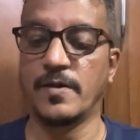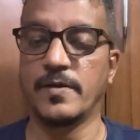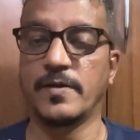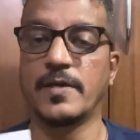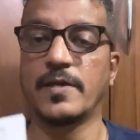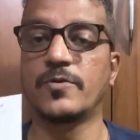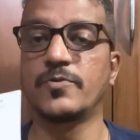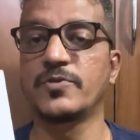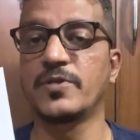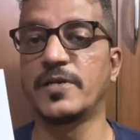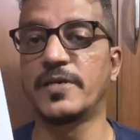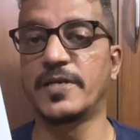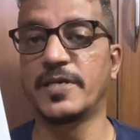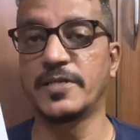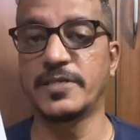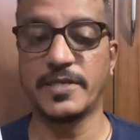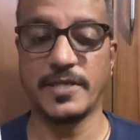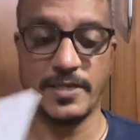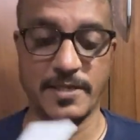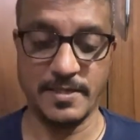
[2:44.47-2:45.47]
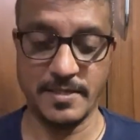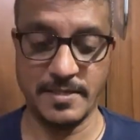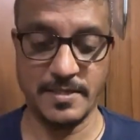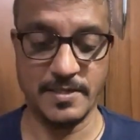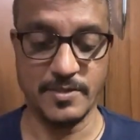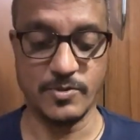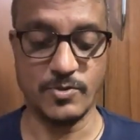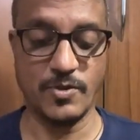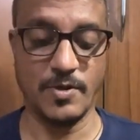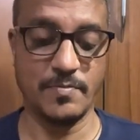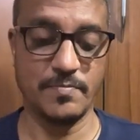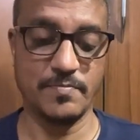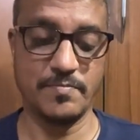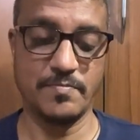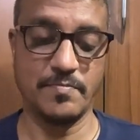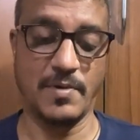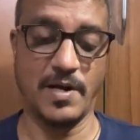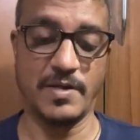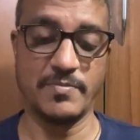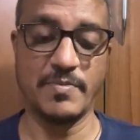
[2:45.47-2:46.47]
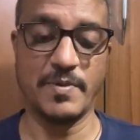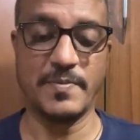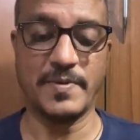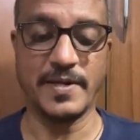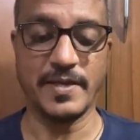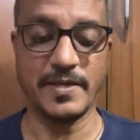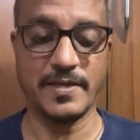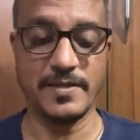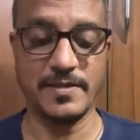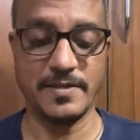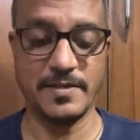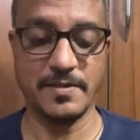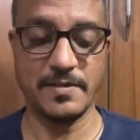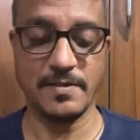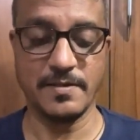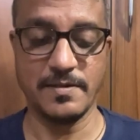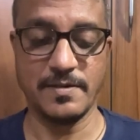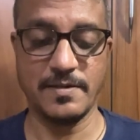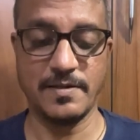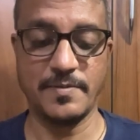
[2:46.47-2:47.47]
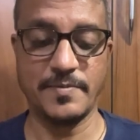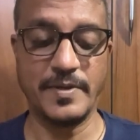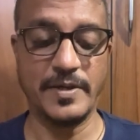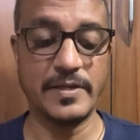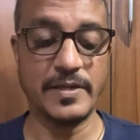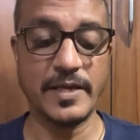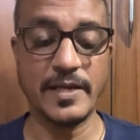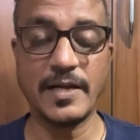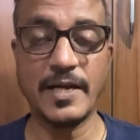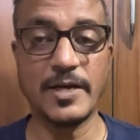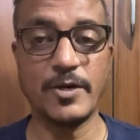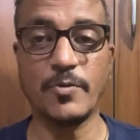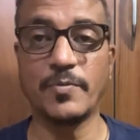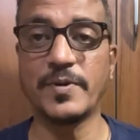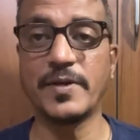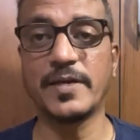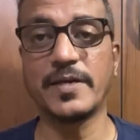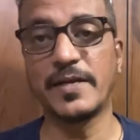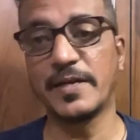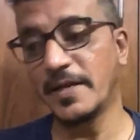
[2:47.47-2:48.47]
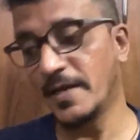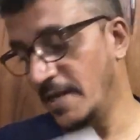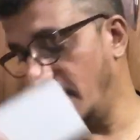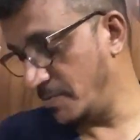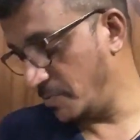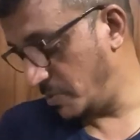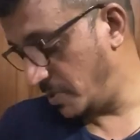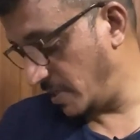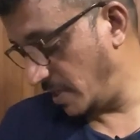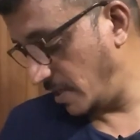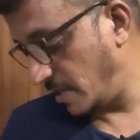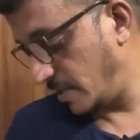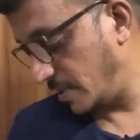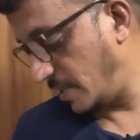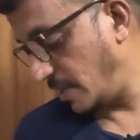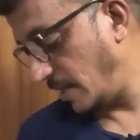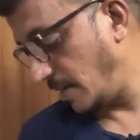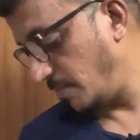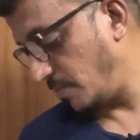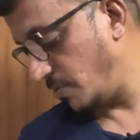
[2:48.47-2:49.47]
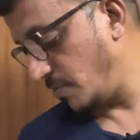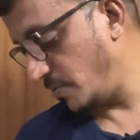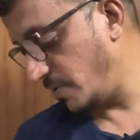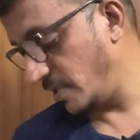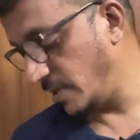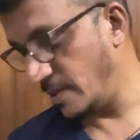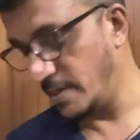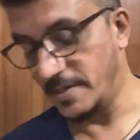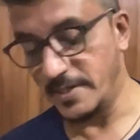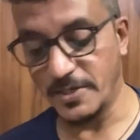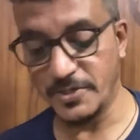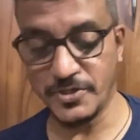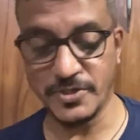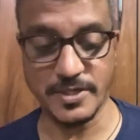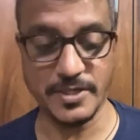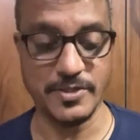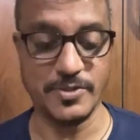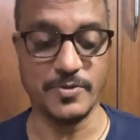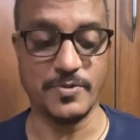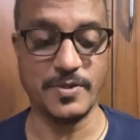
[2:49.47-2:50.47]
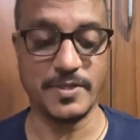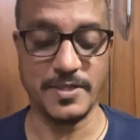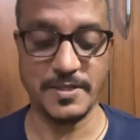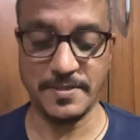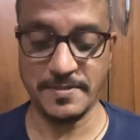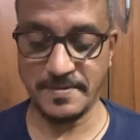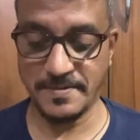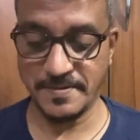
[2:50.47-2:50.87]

ये कुछ लिटरेचर है इसको हम बाद में पढ़ेंगे अभी रिंग लाइट ऑपरेट करने के लिए मुझे नहीं लगता है आपको कोई लिटरेचर की ज़रूरत है